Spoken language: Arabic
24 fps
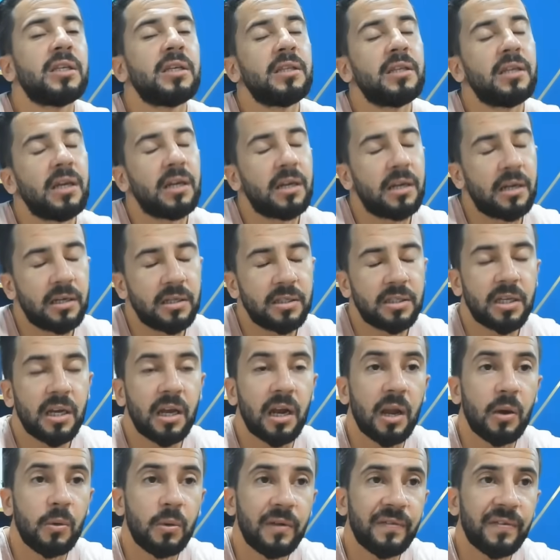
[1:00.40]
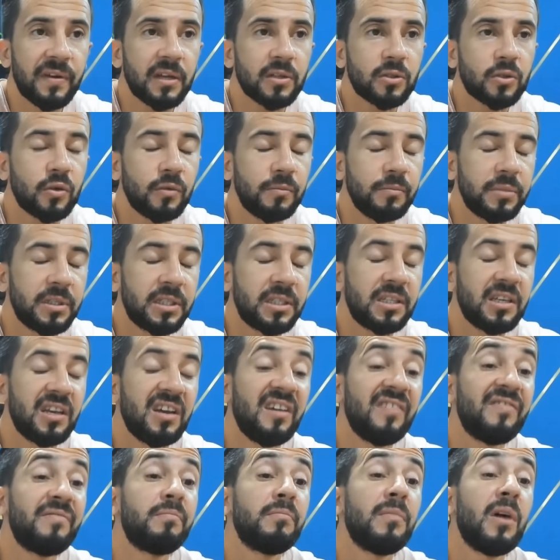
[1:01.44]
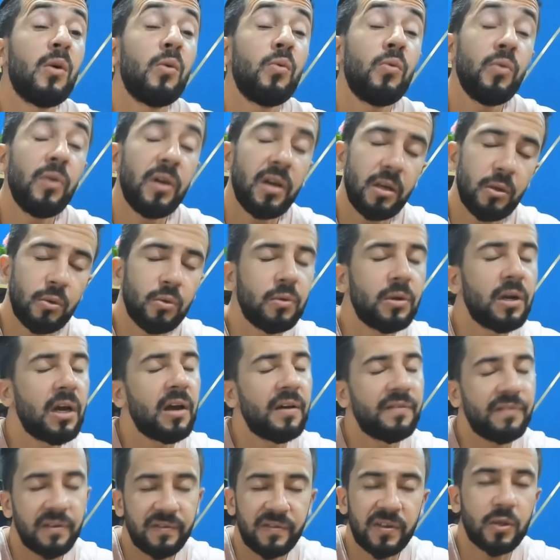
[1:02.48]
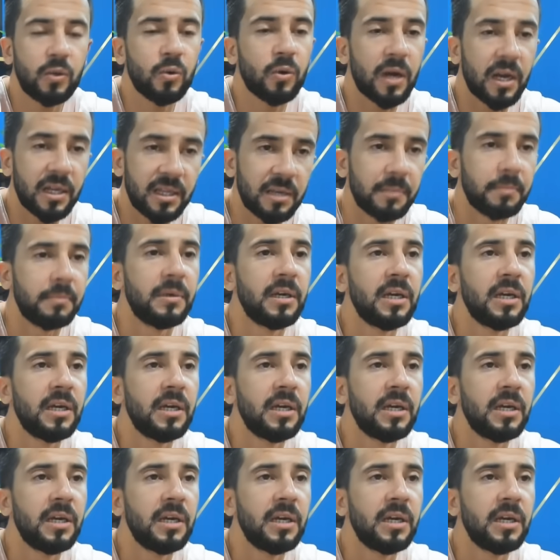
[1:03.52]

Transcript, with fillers: ديالنا تهلاو لي فراسكم بزاف موعدنا في فيديو قادم